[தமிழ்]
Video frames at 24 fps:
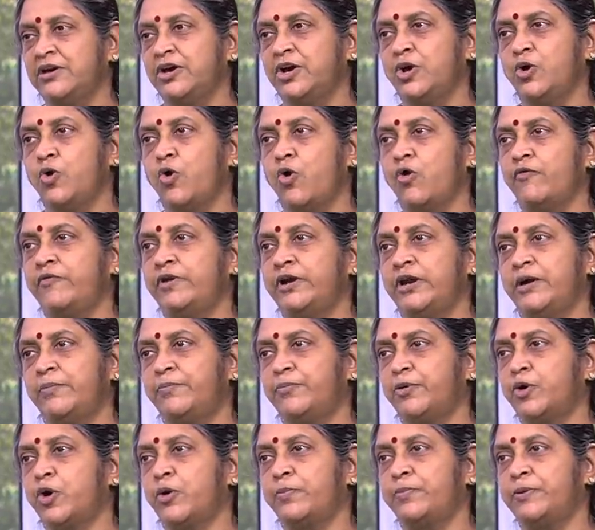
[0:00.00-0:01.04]
கோவிட்
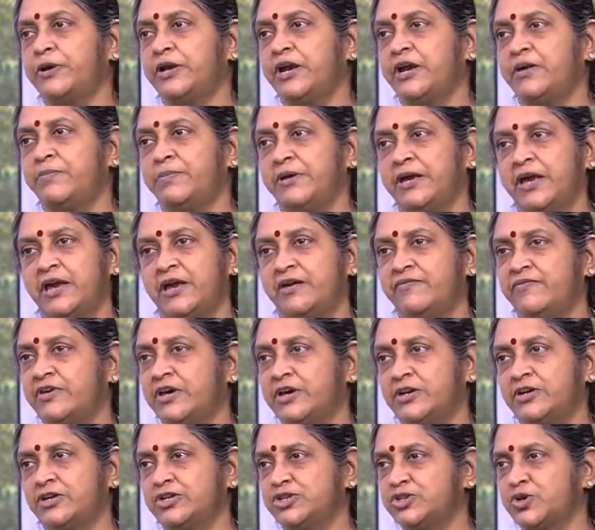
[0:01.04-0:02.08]
அப்ராப்ரியேட்
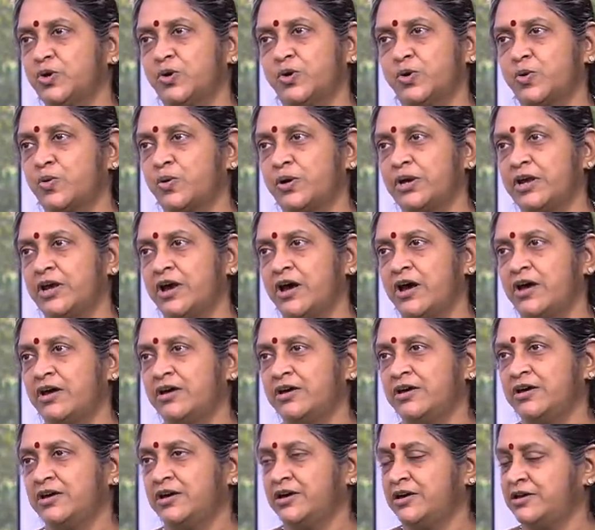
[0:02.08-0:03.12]
பிஹேவியர்னு சொல்கிறோம் இல்லையா
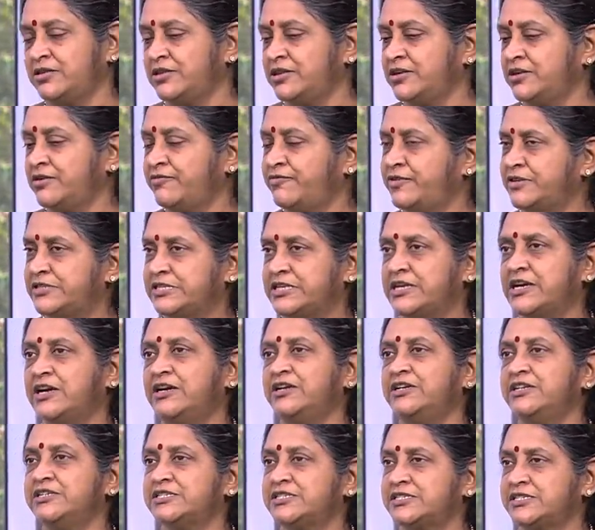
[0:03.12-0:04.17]
அந்த ஃபிசிக்கல்
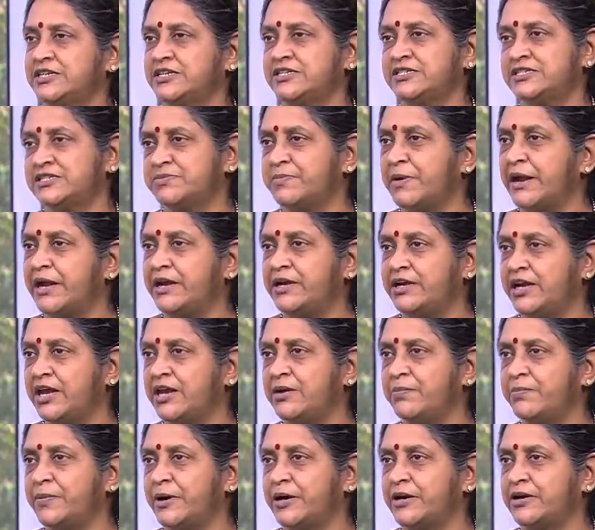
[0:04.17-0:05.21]
டிஸ்டன்ஸ்
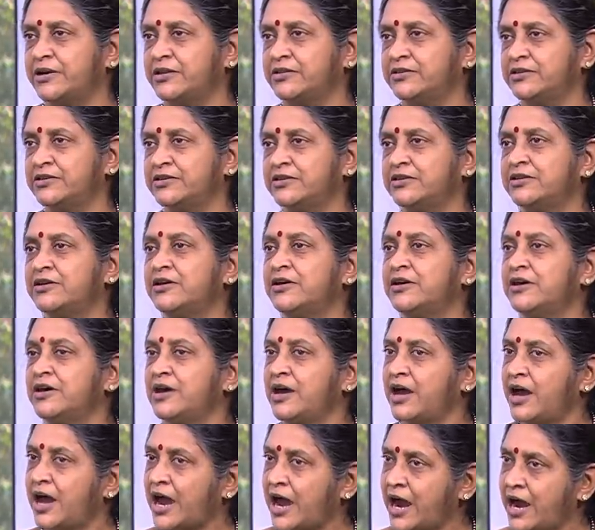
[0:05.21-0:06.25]
மெயின்டைன் பண்ணுறது
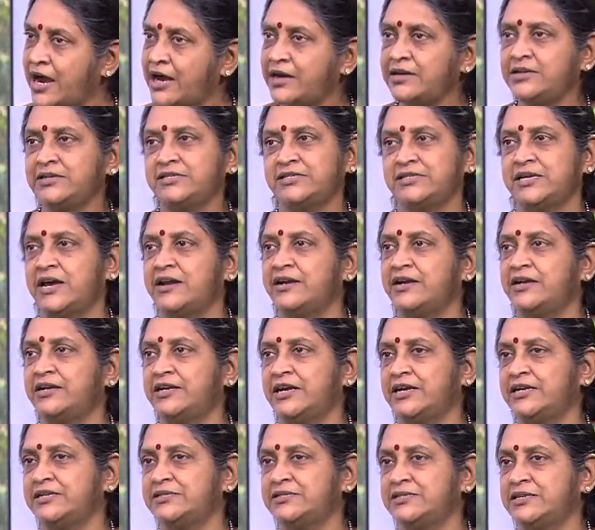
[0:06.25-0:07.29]
ஹேண்ட்
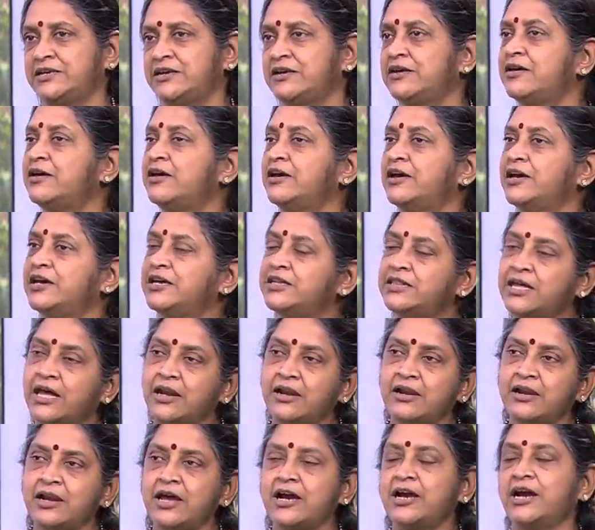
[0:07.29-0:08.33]
சானிடைசிங்
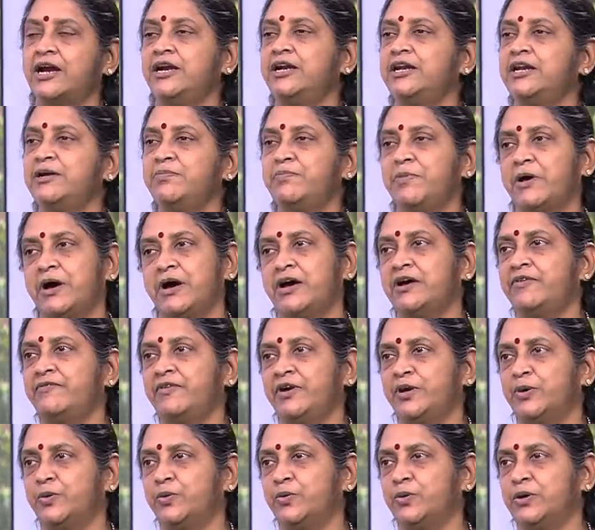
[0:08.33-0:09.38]
இதெல்லாம் கண்டிப்பாக
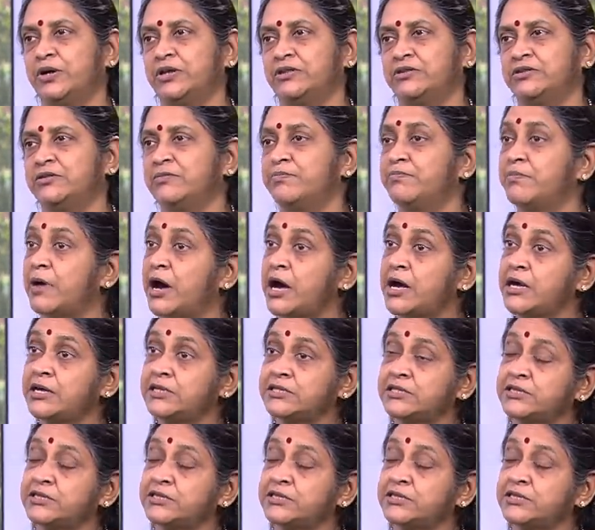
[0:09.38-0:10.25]
விடக்கூடாது மாஸ்க்